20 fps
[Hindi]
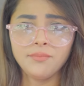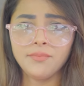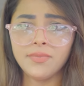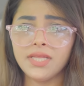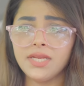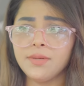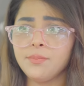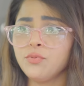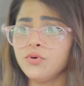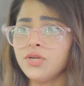
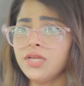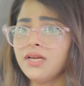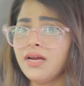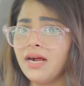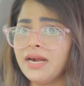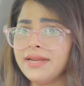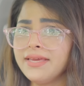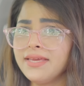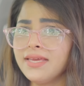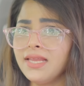मेरी पूरी
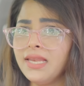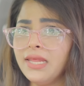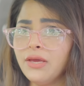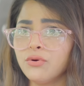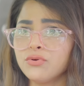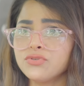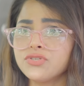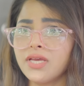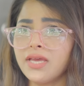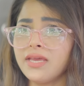गाड़ी गीली
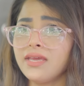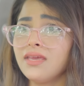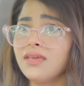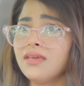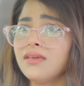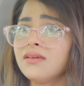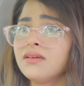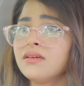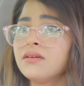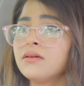हो जाएगी